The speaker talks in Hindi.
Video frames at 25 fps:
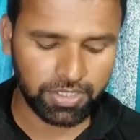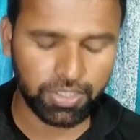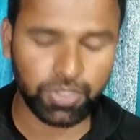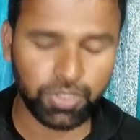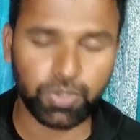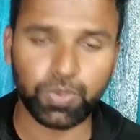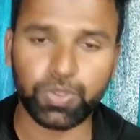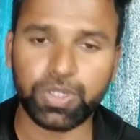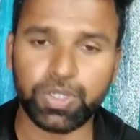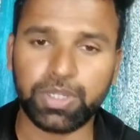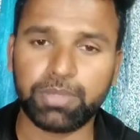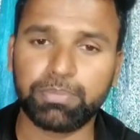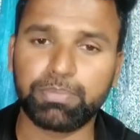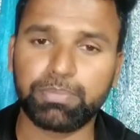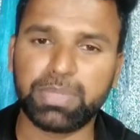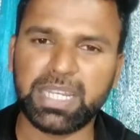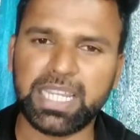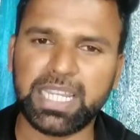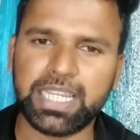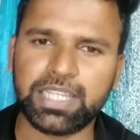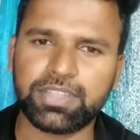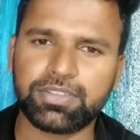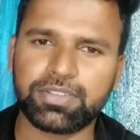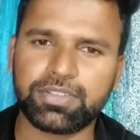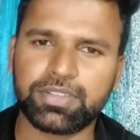जिन्होंने
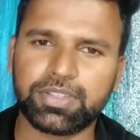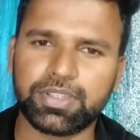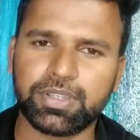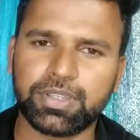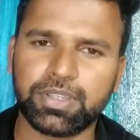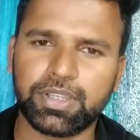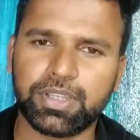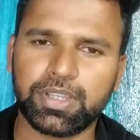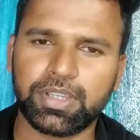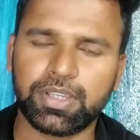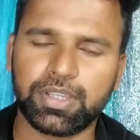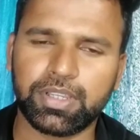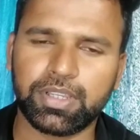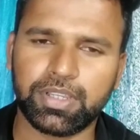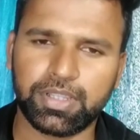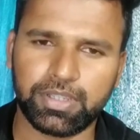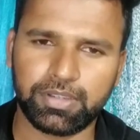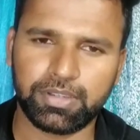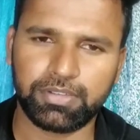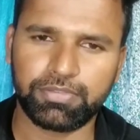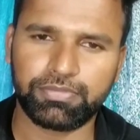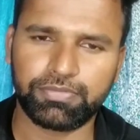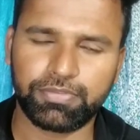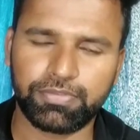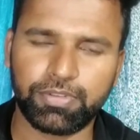विनेश
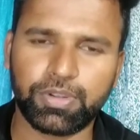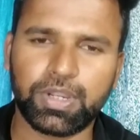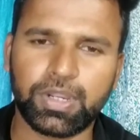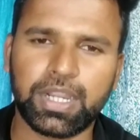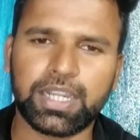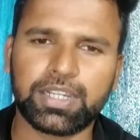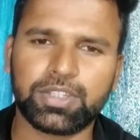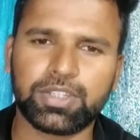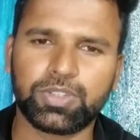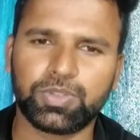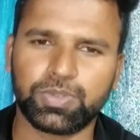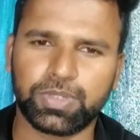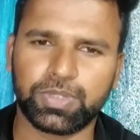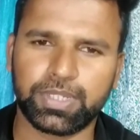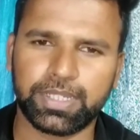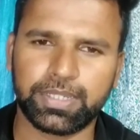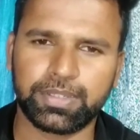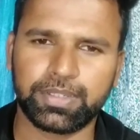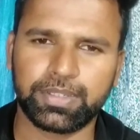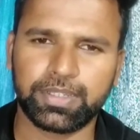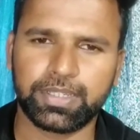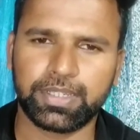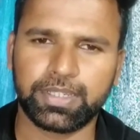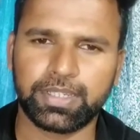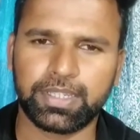फुगाट जो
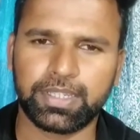हैं